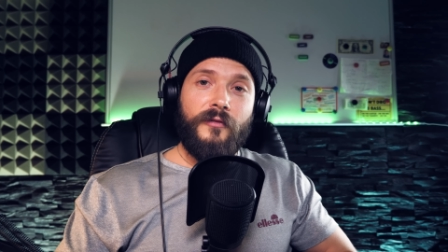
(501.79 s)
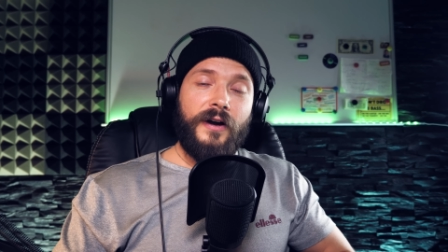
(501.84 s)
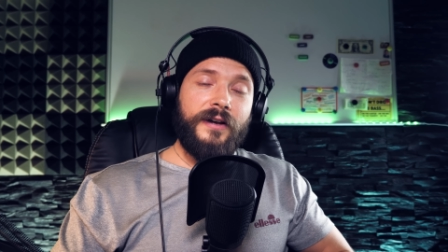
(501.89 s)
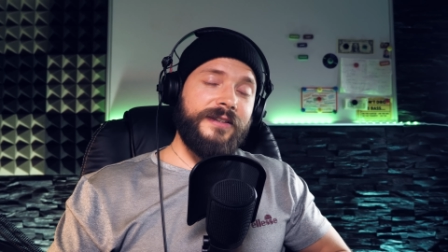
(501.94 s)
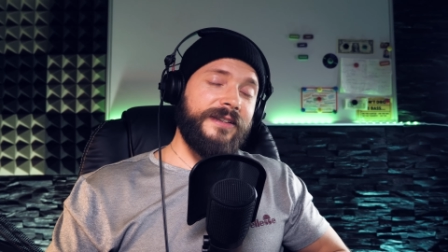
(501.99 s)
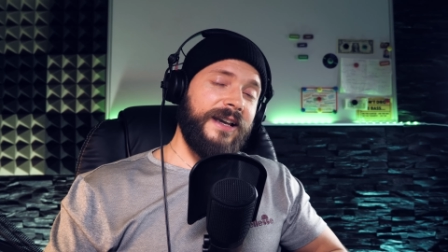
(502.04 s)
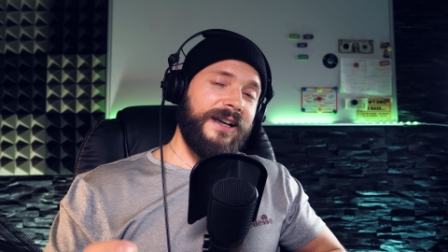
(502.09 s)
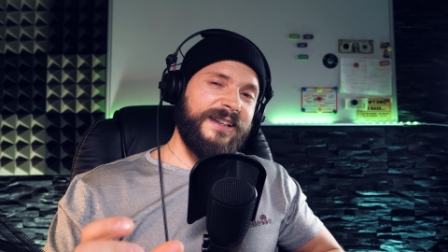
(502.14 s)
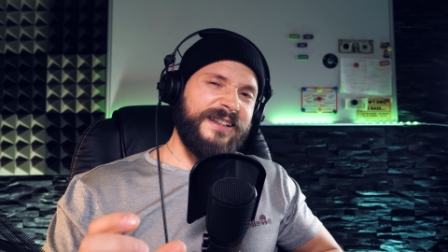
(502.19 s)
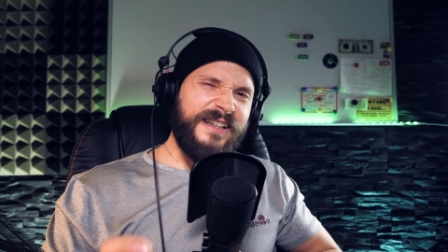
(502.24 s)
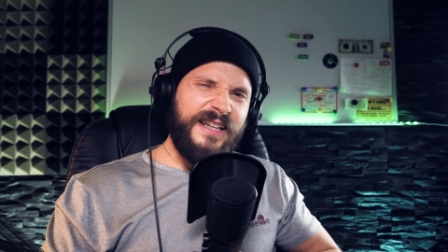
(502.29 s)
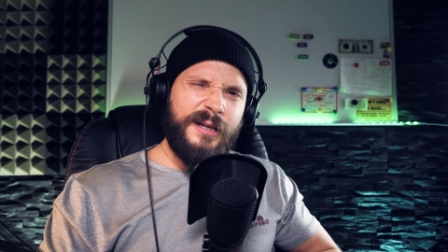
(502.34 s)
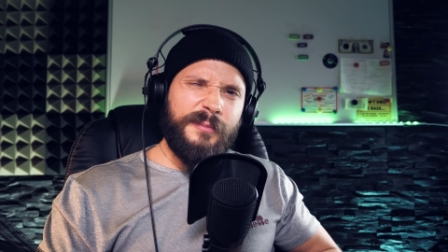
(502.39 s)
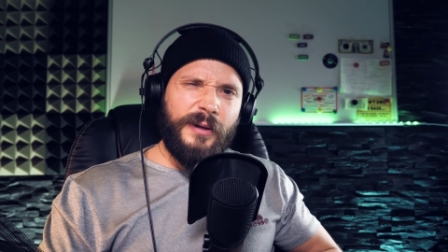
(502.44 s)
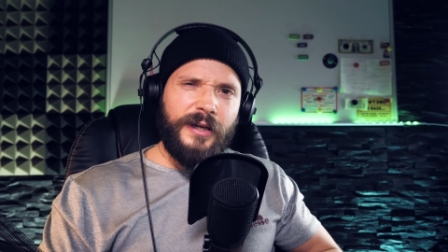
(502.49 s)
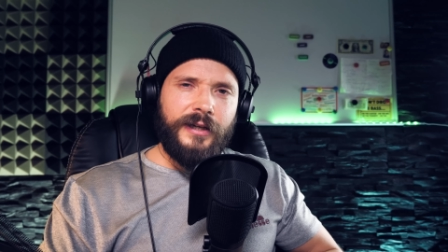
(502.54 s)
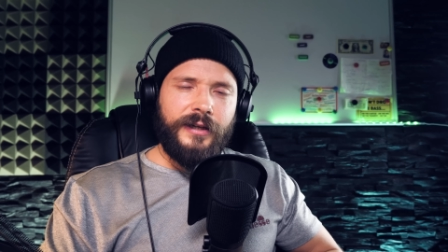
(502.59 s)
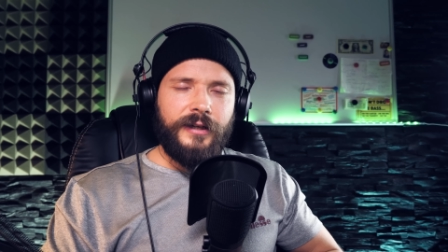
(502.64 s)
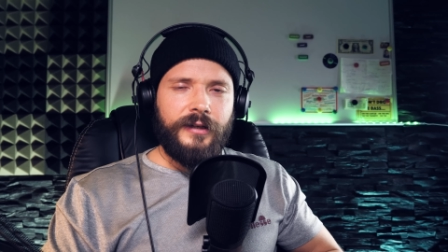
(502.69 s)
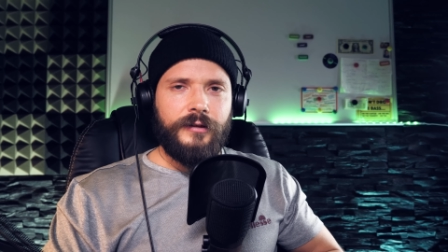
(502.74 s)
war sehr
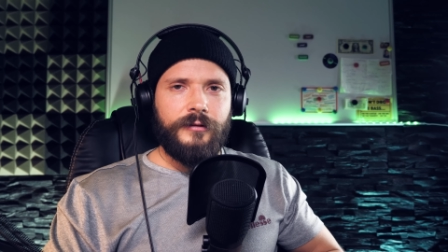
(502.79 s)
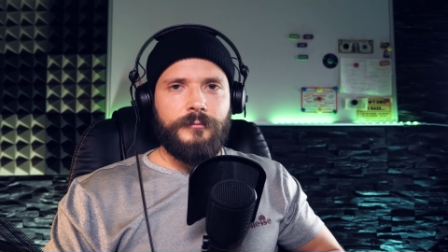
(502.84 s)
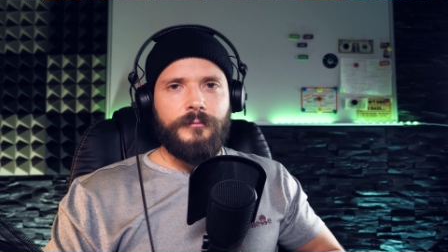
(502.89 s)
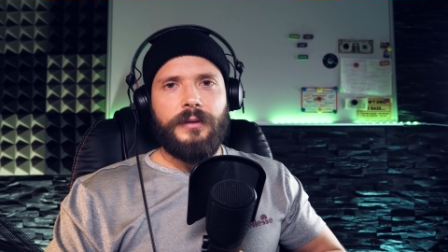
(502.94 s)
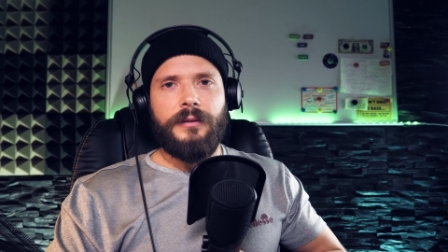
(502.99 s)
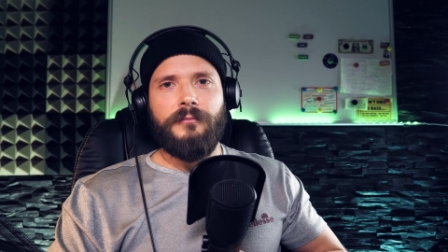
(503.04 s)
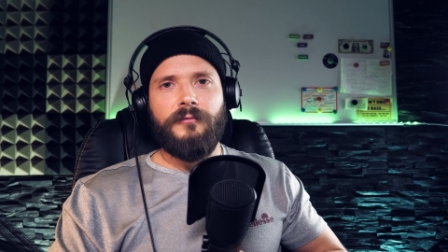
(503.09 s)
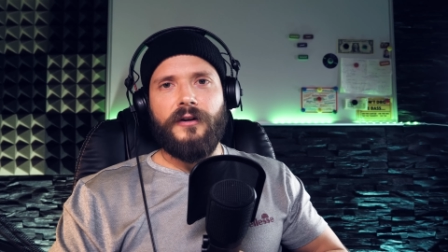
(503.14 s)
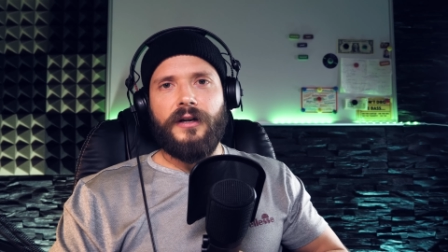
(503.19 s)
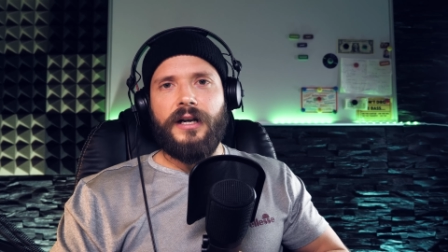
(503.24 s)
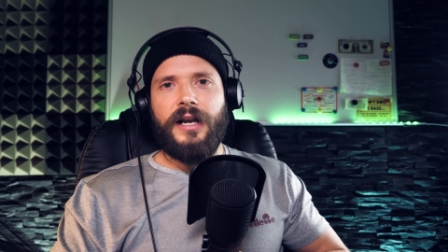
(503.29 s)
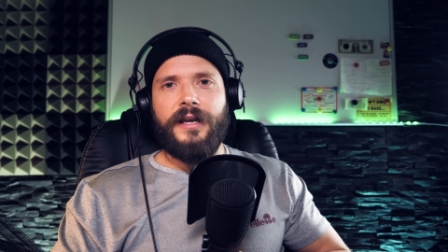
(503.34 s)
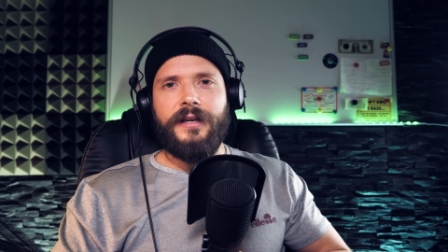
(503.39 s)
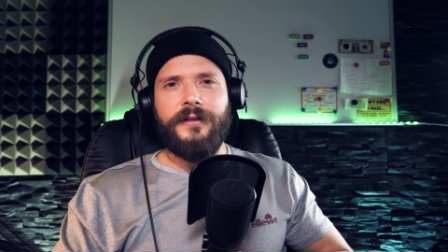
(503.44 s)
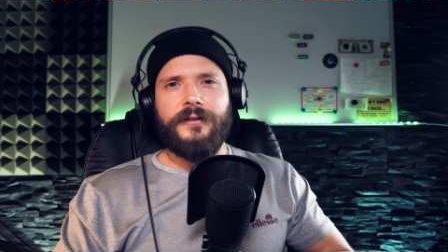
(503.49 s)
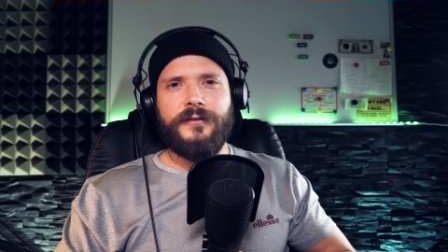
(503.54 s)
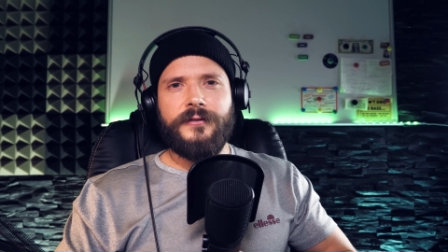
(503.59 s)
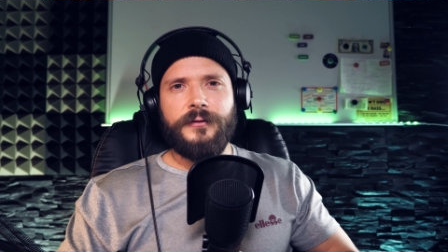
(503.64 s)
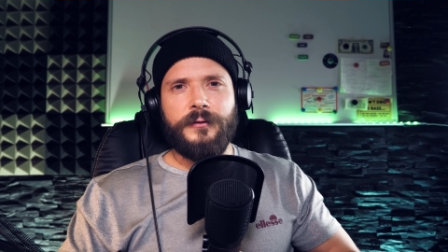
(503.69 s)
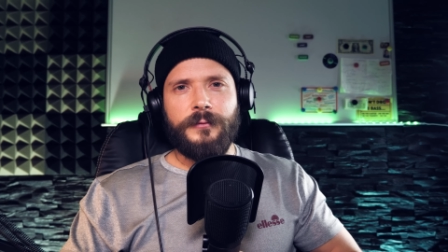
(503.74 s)
klebrig im
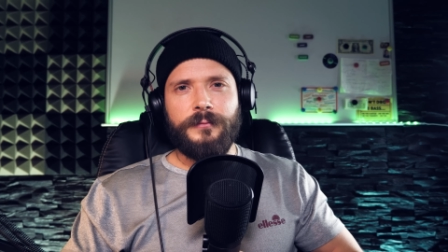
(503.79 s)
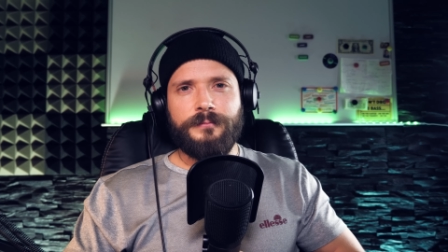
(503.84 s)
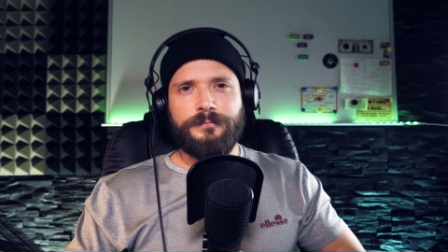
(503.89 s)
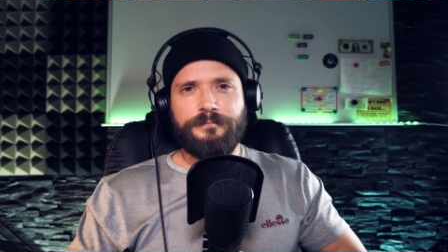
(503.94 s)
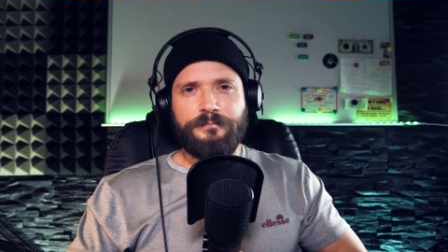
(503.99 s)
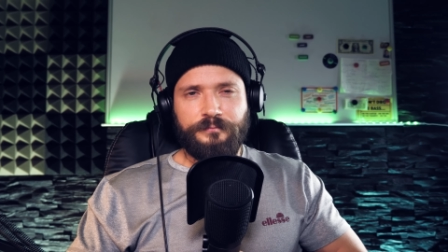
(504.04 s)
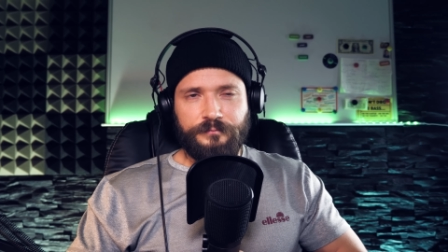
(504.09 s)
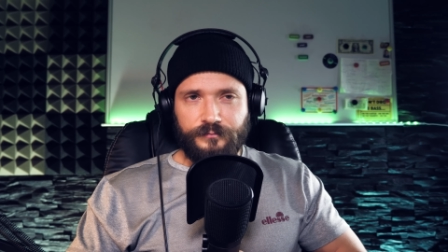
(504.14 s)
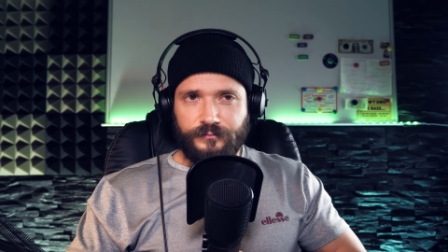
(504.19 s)
Vergleich zum